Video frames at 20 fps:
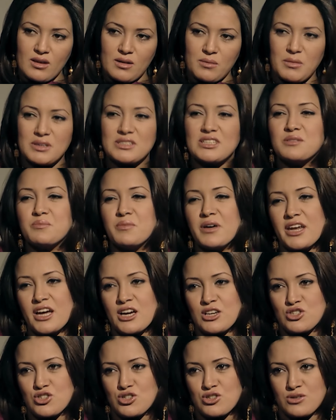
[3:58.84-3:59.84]
ما
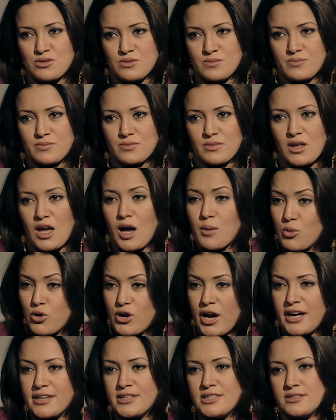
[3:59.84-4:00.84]
تتمرعش
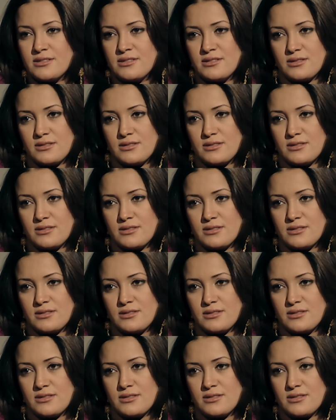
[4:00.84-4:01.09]
ابوك عنيد